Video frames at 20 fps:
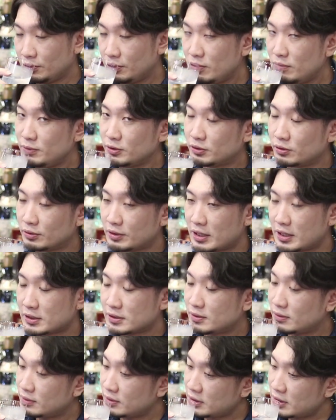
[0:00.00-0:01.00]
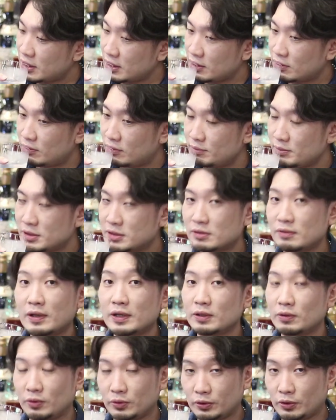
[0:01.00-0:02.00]
飲むとね、そんなにこう水
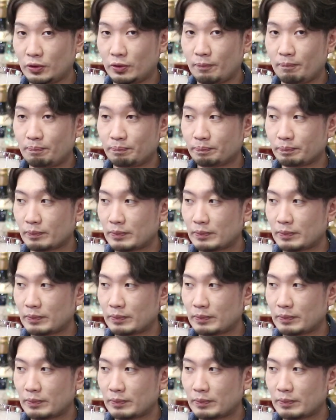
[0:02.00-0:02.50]
割りほど、